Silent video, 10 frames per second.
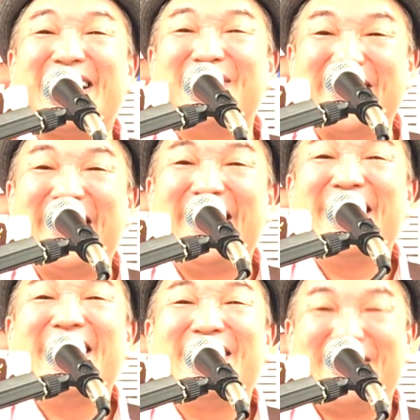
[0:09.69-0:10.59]
い最後まで
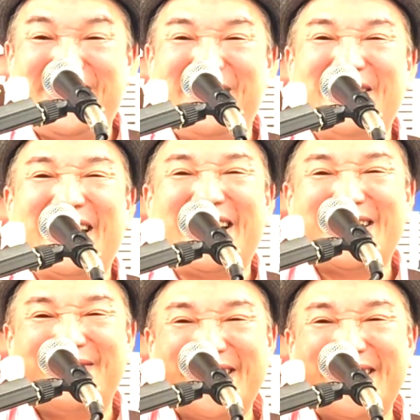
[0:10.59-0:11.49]
ご視聴お願いい
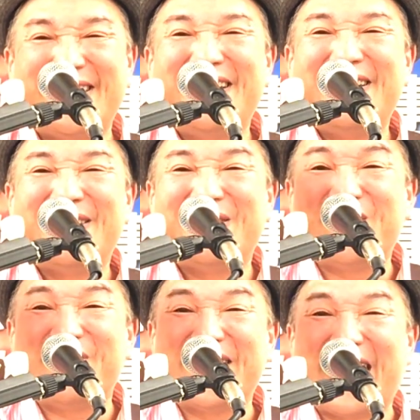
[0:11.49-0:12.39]
たします
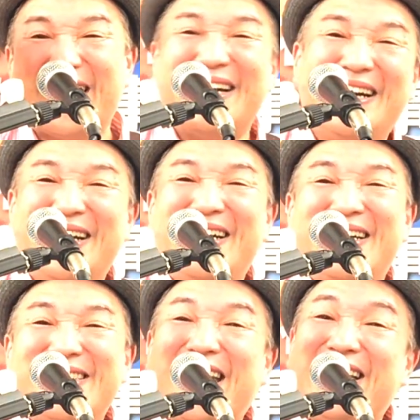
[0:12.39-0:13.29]
グッドボタン
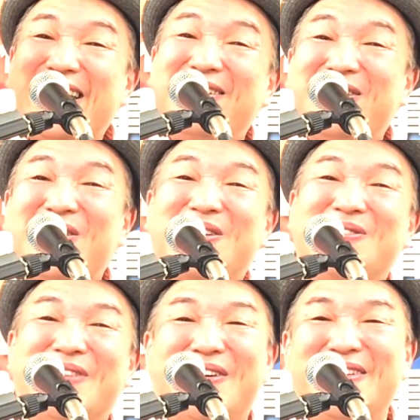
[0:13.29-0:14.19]
チャンネル登
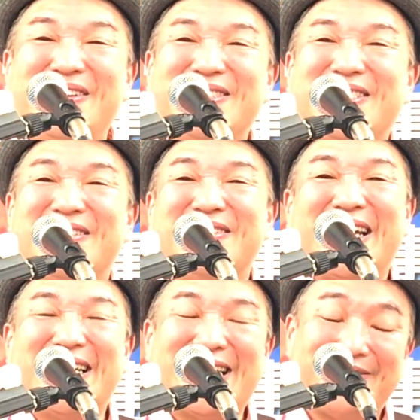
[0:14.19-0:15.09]
録もよろしくお
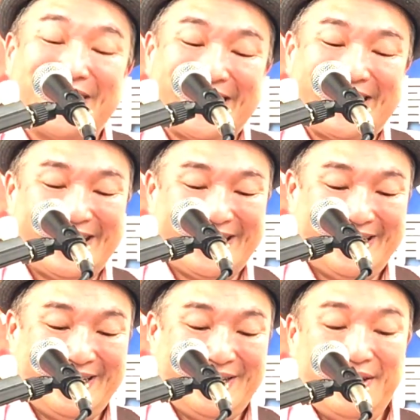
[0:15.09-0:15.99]
願いいたします
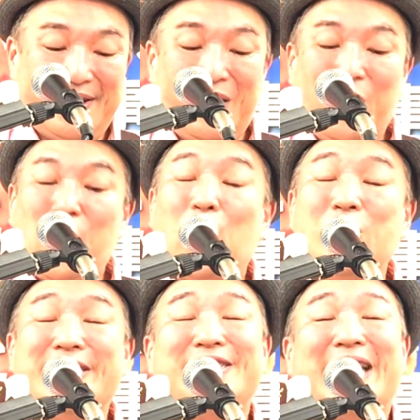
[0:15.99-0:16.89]

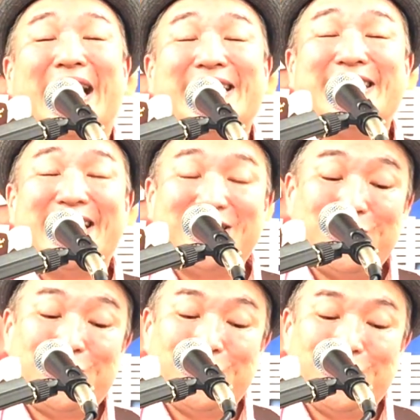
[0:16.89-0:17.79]
本日8
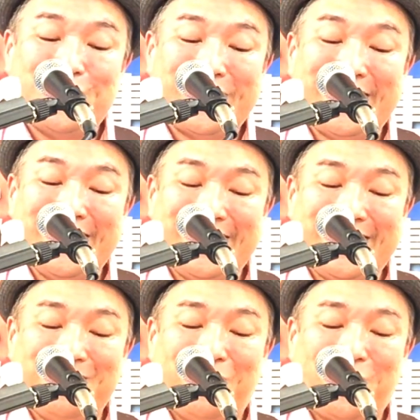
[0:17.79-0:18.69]
月17
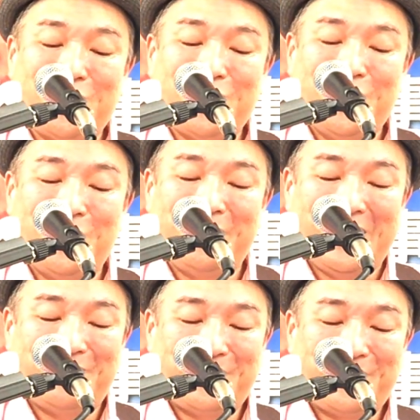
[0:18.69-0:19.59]
日木曜
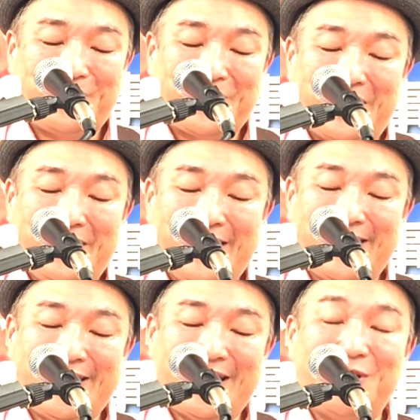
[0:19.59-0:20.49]
日
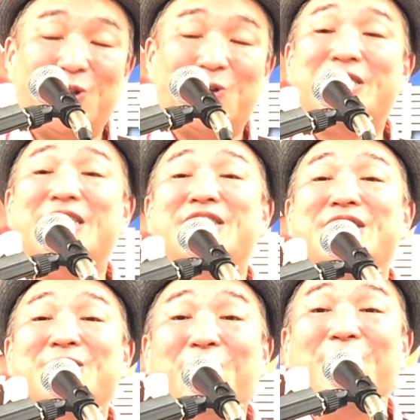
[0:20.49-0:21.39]
イエス様の血
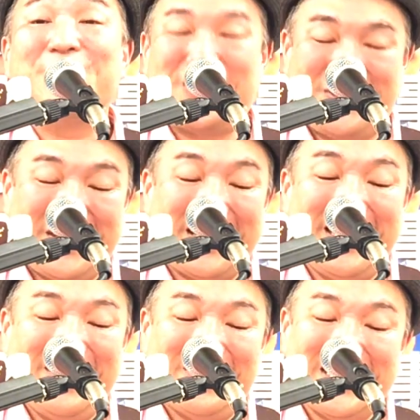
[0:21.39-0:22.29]
潮という題
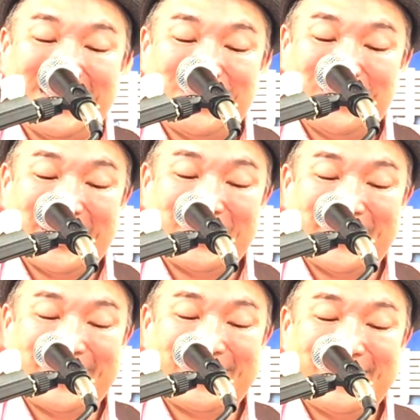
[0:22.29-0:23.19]
でお話をいた
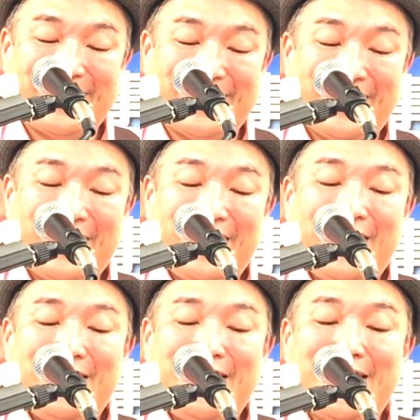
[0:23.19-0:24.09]
します
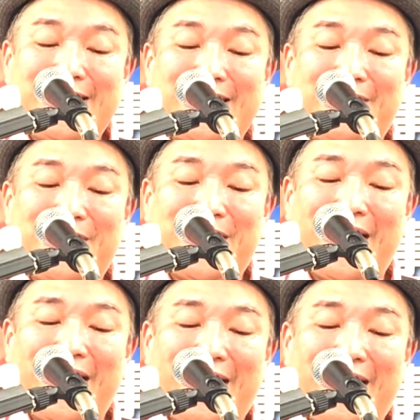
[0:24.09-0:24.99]
イエス様
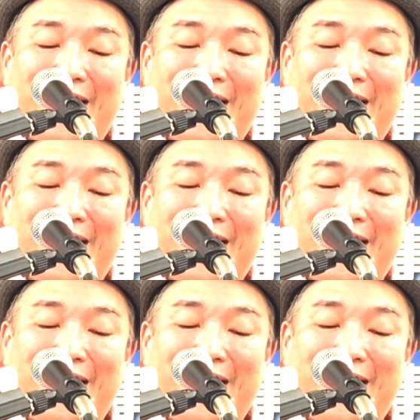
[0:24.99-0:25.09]
が